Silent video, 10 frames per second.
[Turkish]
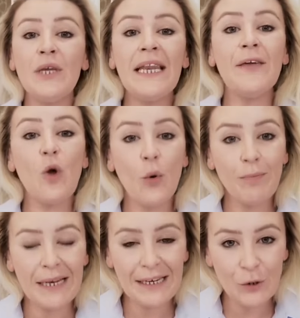Yine
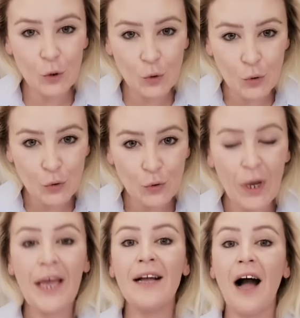yön biliniyordur,
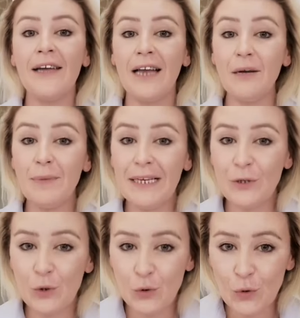kaynak
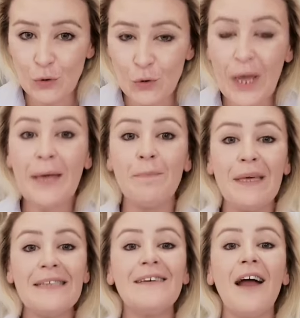biliniyordur,
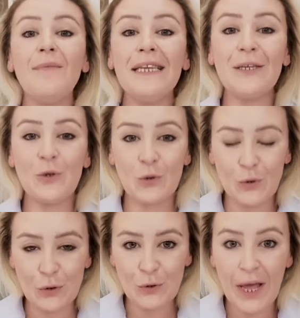miktar
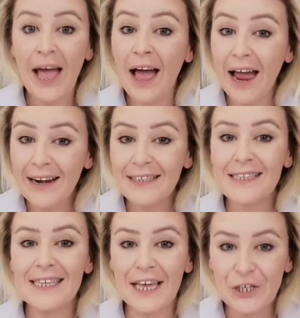biliniyordur.
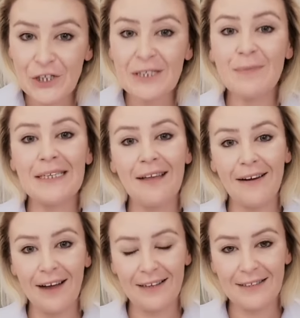Herkese eşit
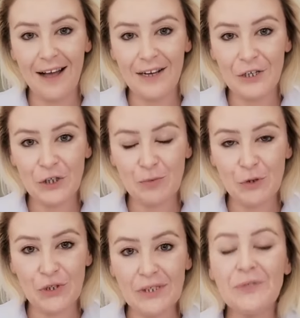miktarda hata
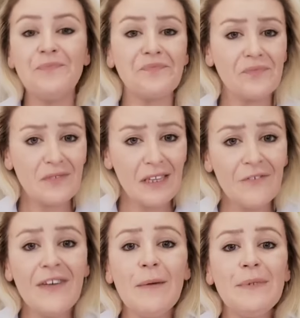karışmıştır
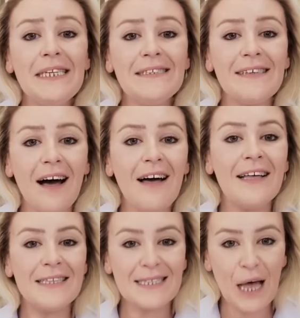ve yapılan
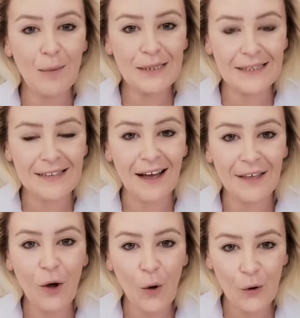hata sabit
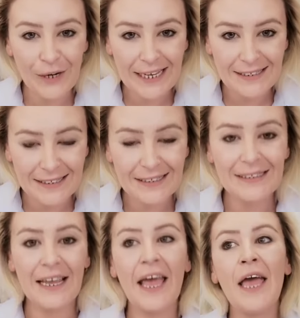hataya
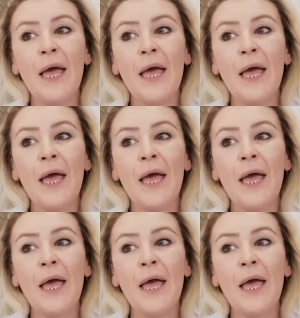örnektir.